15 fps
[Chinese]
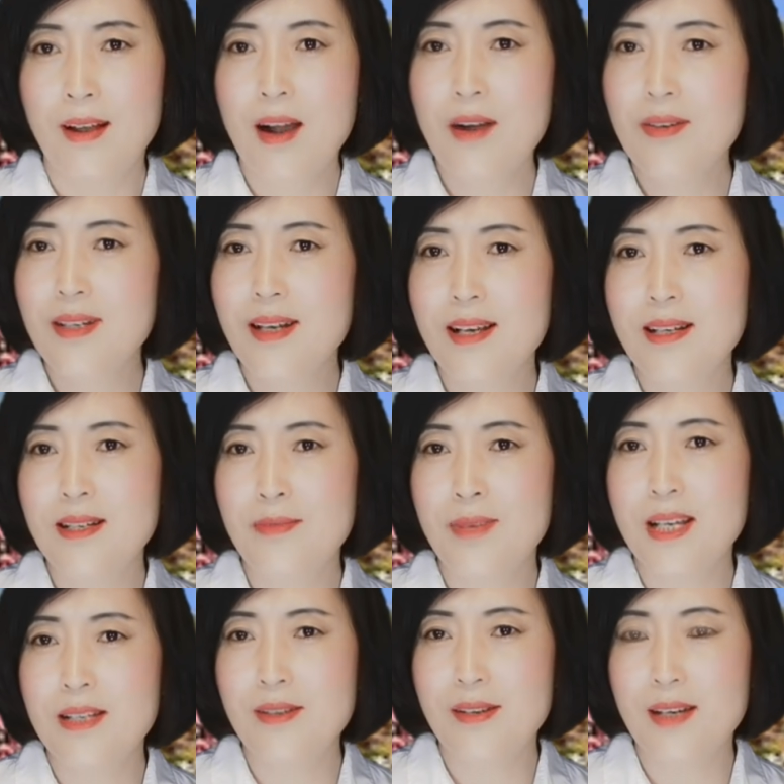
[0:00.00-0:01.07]
好，我这个视
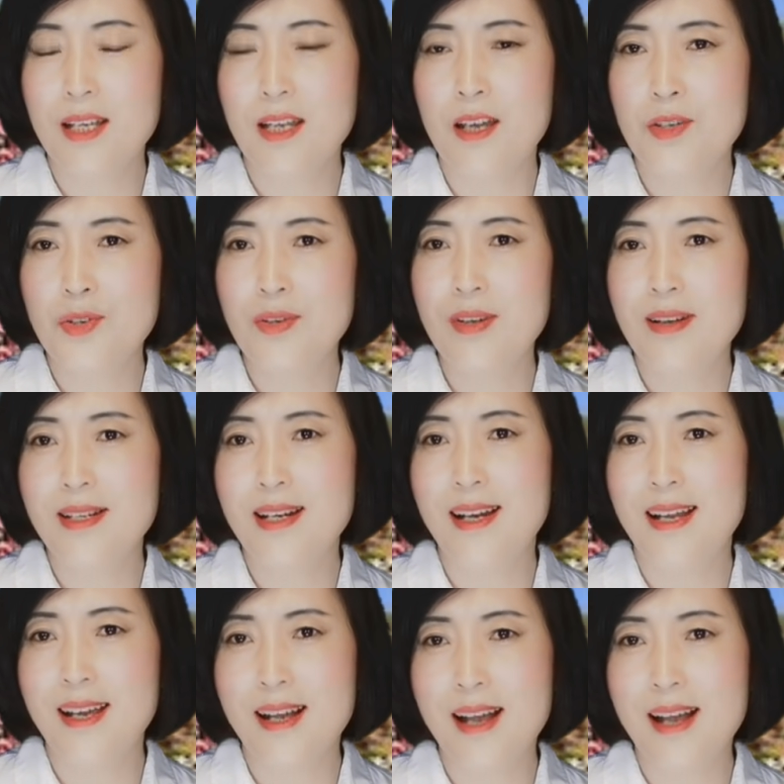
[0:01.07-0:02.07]
频就跟您说到这里，